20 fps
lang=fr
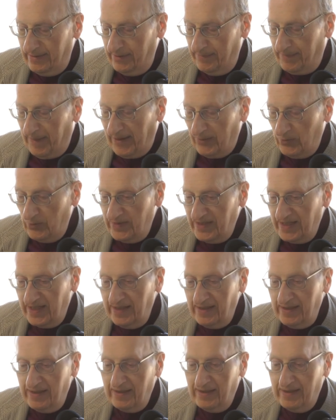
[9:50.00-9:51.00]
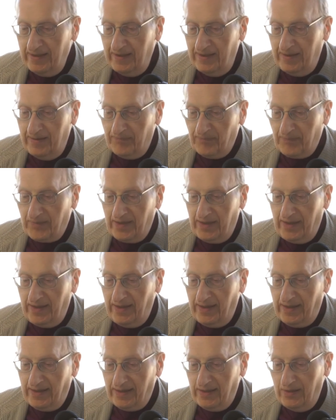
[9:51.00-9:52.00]
par le lien
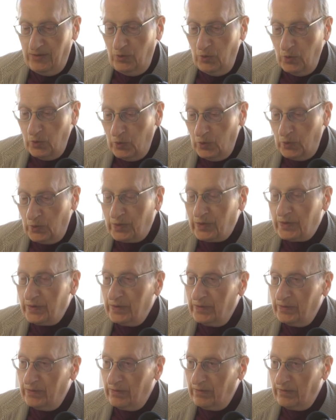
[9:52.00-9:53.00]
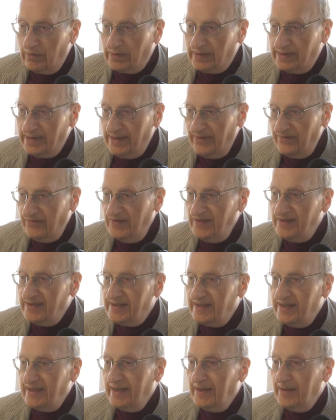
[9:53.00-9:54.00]
et l'autre qui est
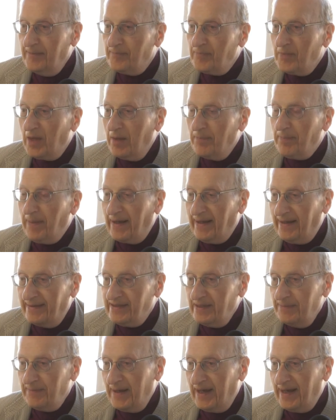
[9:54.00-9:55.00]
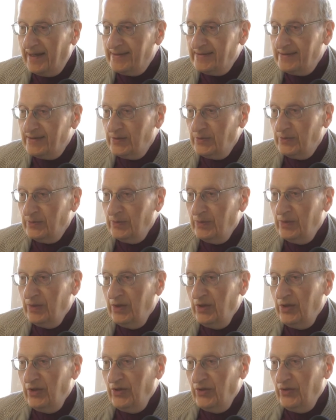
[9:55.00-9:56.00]
visé par la séparation
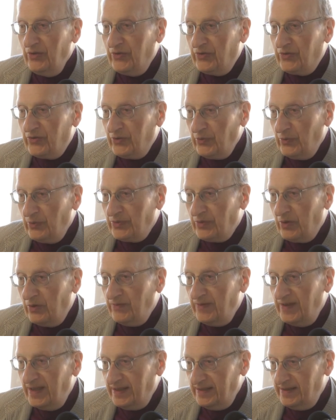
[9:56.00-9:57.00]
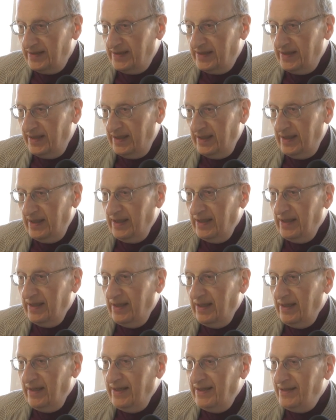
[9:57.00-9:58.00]
sont en vérité
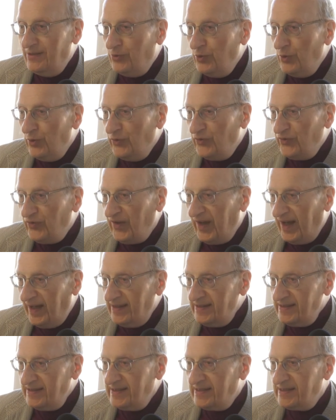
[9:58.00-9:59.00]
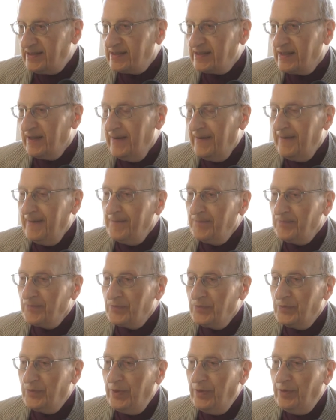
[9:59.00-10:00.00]
les deux faces
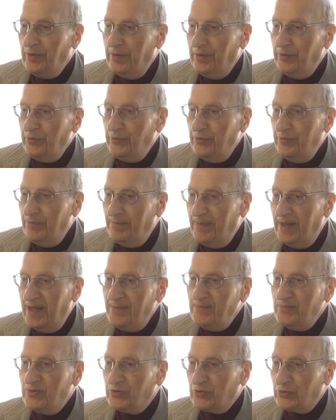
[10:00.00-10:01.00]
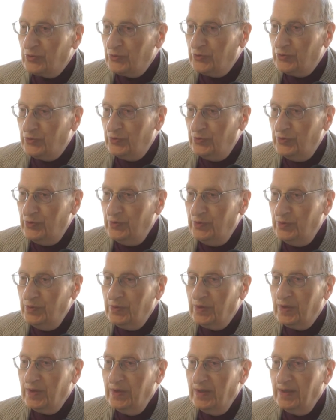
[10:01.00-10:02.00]
d'une même
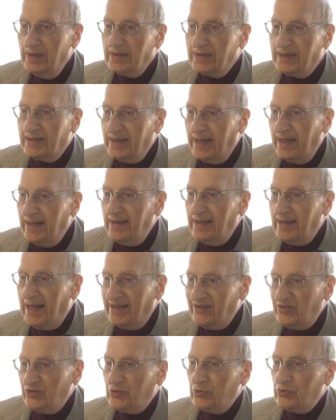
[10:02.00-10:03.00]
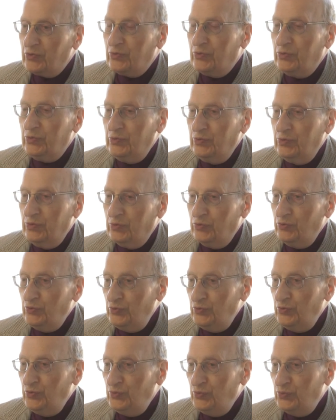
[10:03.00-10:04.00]
structure qui est la structure
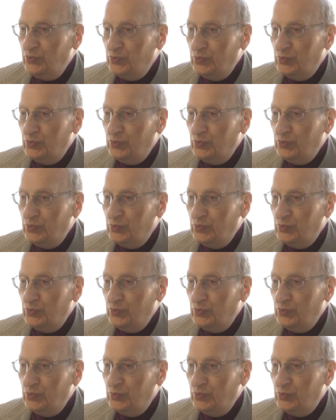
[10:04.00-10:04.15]
du nous.